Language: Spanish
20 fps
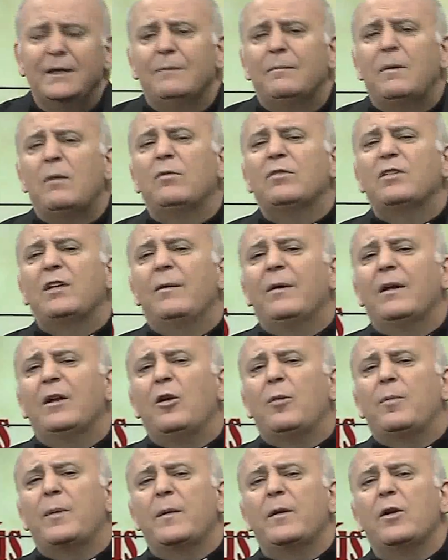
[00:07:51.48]
Vamos a ver
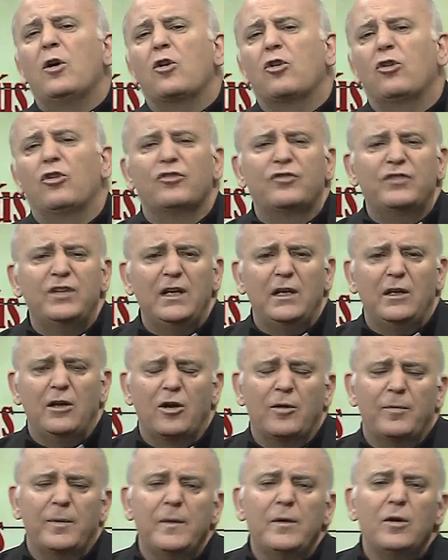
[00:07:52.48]
los primeros
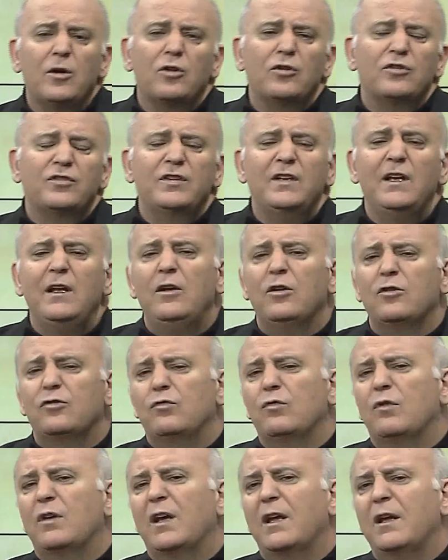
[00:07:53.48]
concilios. Los primeros concilios
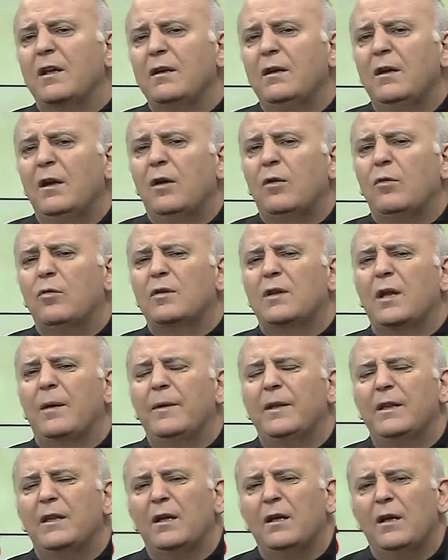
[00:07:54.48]
surgen
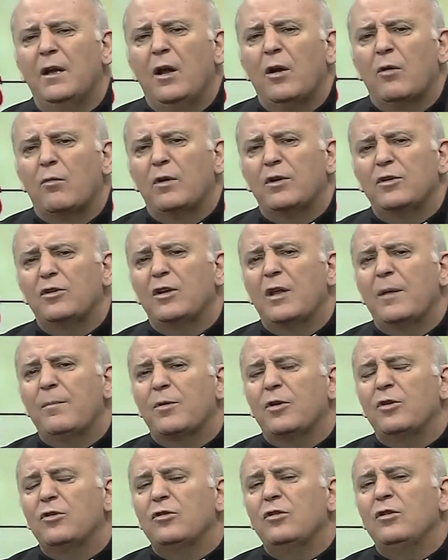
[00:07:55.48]
justamente cuando de
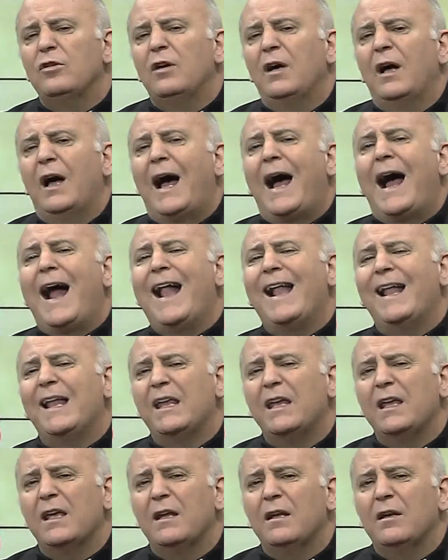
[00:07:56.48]
pronto
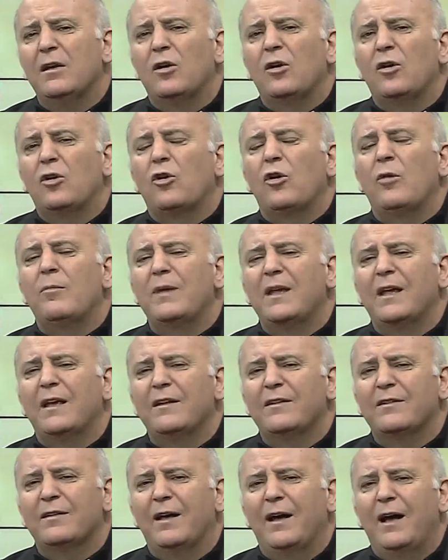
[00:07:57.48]
alguien
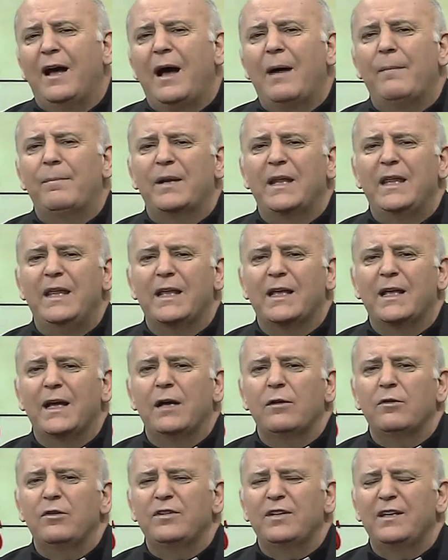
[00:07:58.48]
comienza a
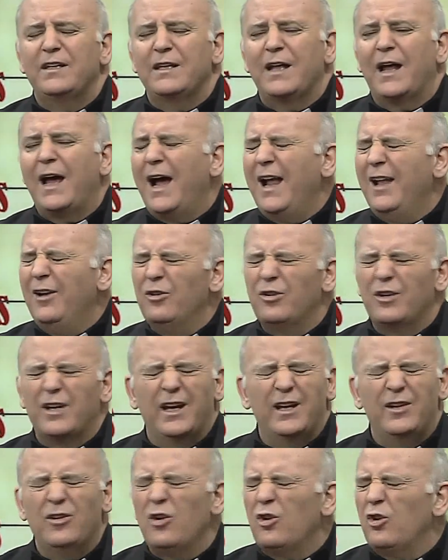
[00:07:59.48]
predicar o enseñar algo
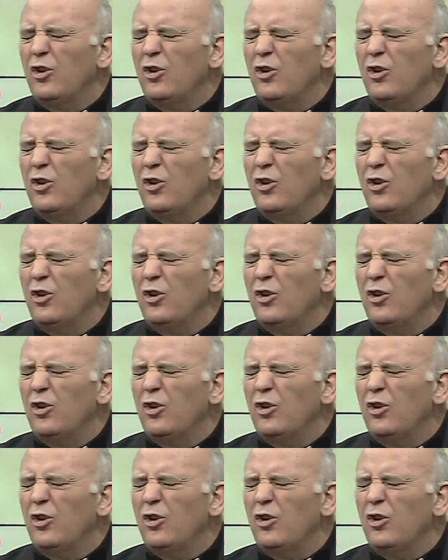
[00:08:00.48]
que no